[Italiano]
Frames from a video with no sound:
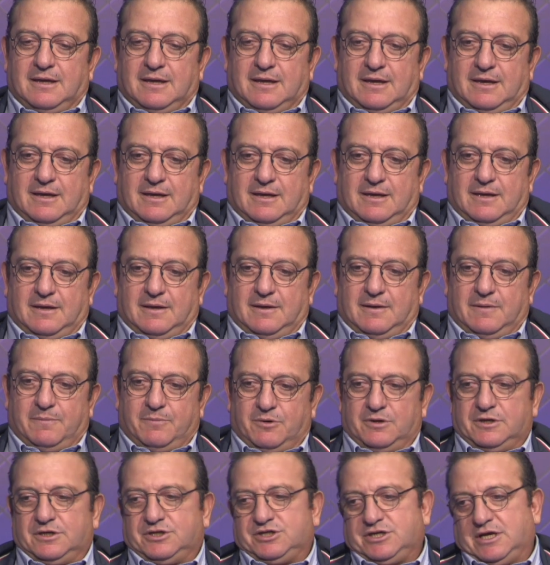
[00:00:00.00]
eh,
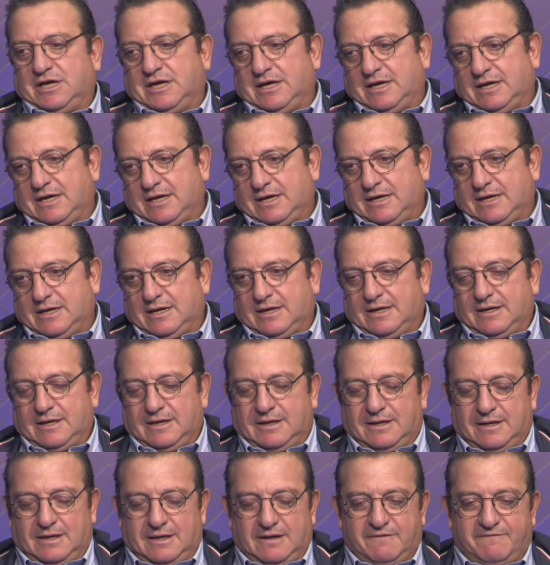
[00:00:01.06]
poi
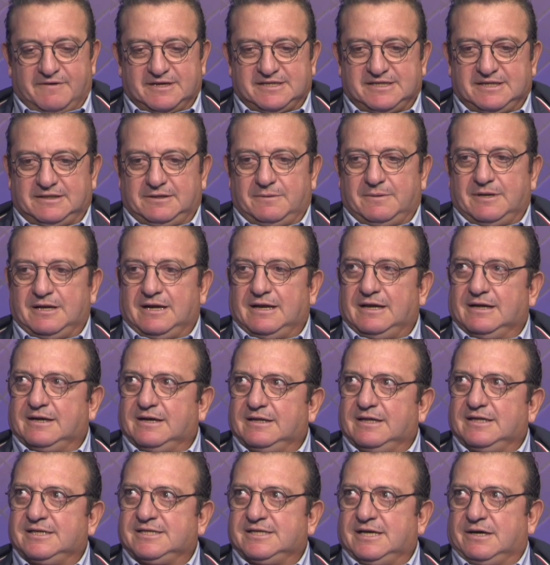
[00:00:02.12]
c'è l'infrasettimanale a
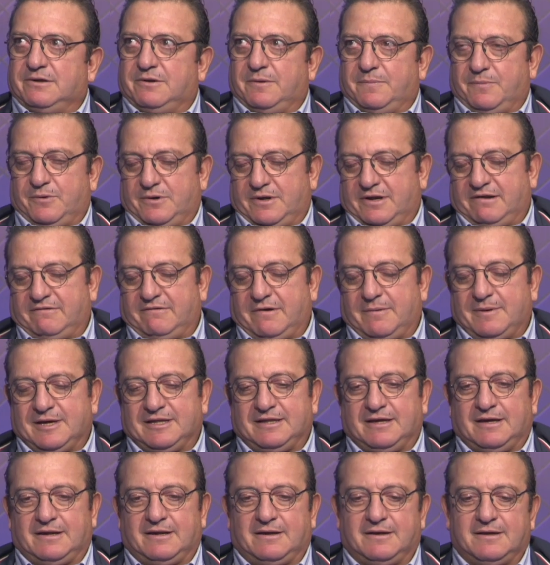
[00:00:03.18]
Catanzaro e poi arriva
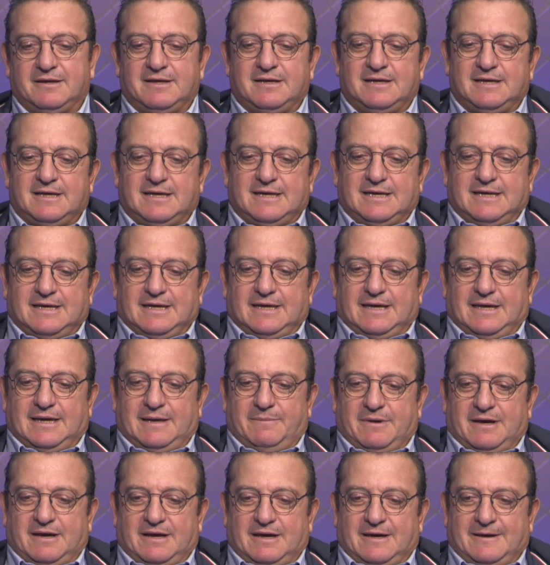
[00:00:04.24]
Matera. Eh,
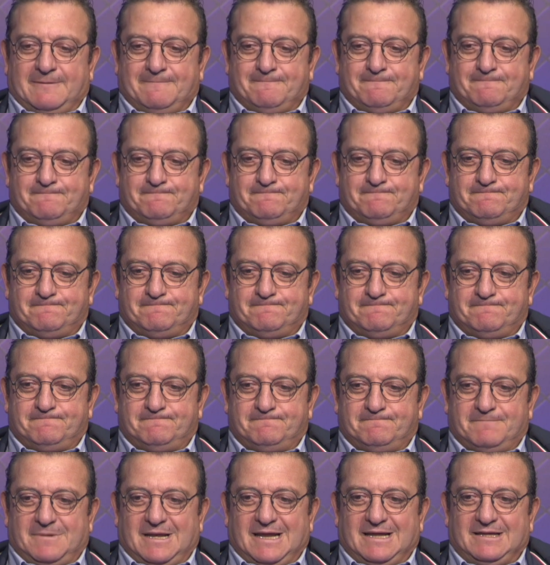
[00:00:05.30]
ma mh,
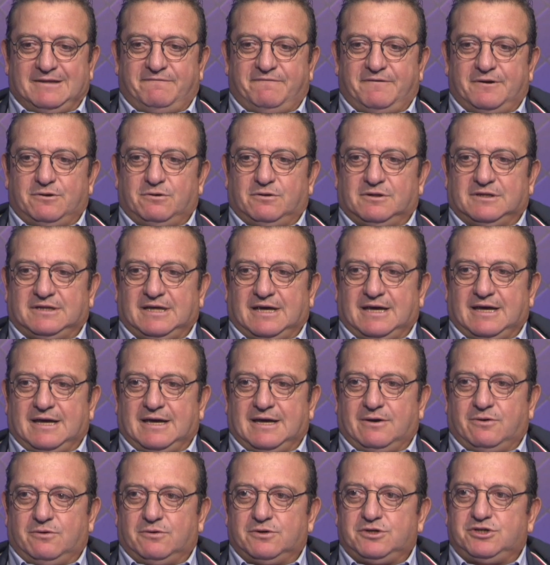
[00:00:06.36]
mm, la
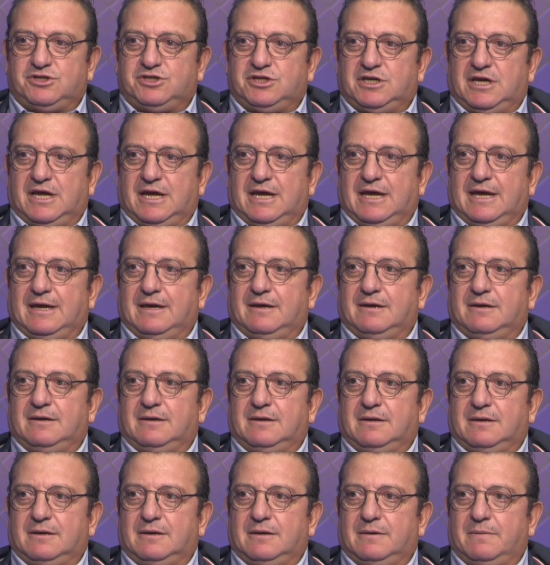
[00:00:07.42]
difficoltà oggi è
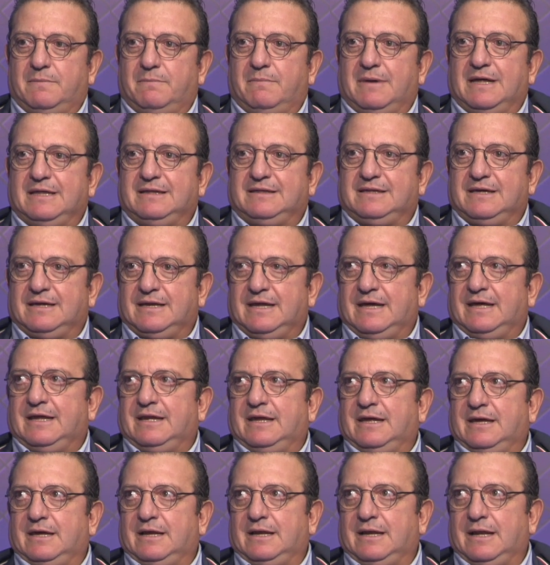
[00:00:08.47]
eh,
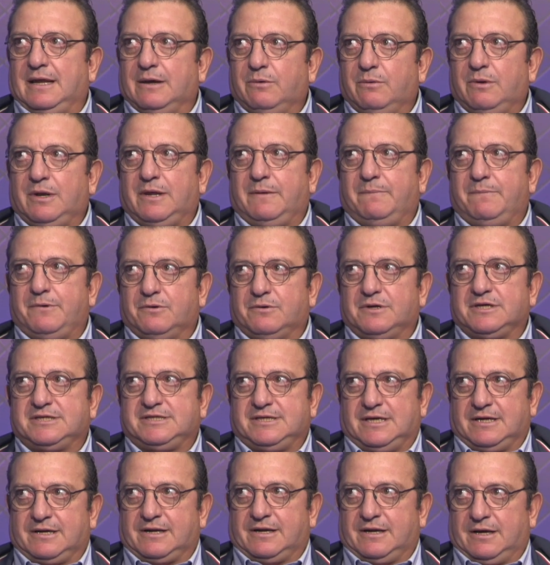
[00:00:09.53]
mantenere l'equilibrio che si
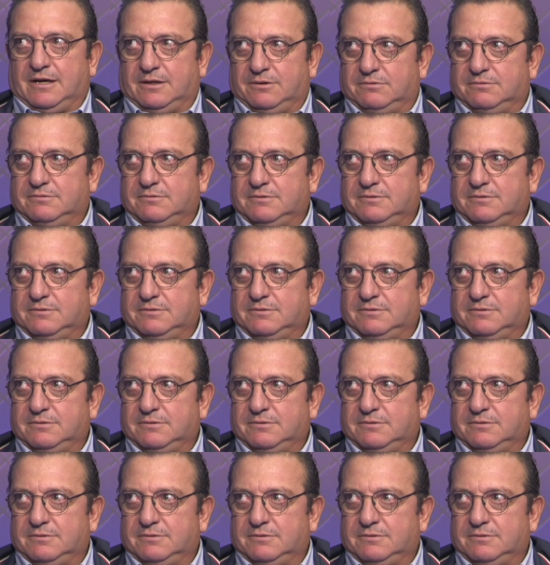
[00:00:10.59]
è creato,